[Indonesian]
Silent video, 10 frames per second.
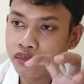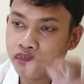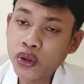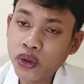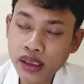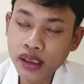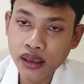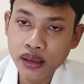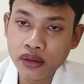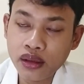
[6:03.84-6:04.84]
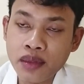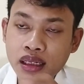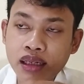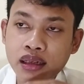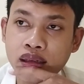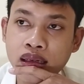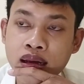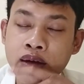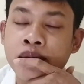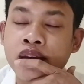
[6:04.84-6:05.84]
menurun kayak gitu dibandingkan dengan
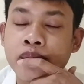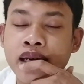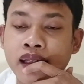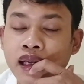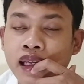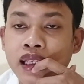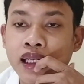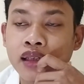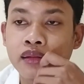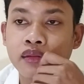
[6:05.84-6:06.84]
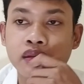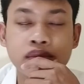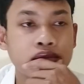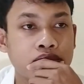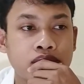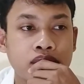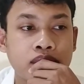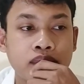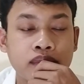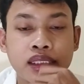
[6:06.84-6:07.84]
mereka yang
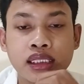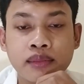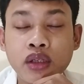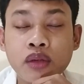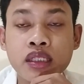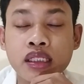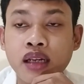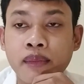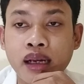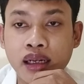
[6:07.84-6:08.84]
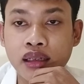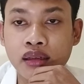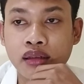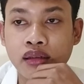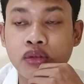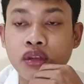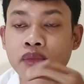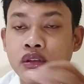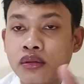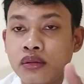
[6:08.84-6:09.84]
uh, minum setelah makan itu
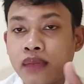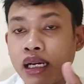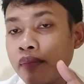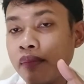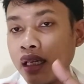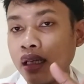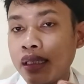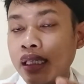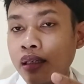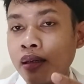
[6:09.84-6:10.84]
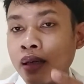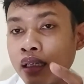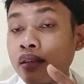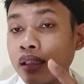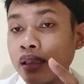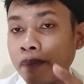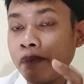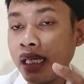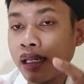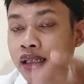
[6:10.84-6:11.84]
nafsu makan mereka menjadi tetap
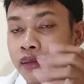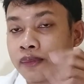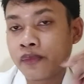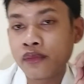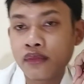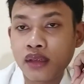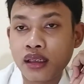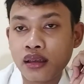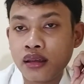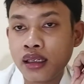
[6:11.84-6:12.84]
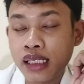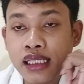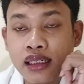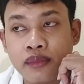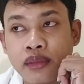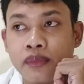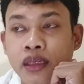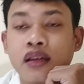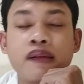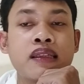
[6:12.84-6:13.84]
meningkat. Nah, di sini
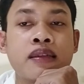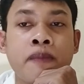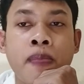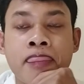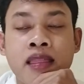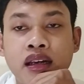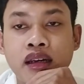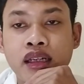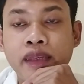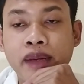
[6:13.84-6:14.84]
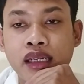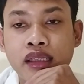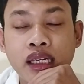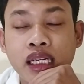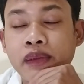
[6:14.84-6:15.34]
teman-teman harus uh, diperhatikan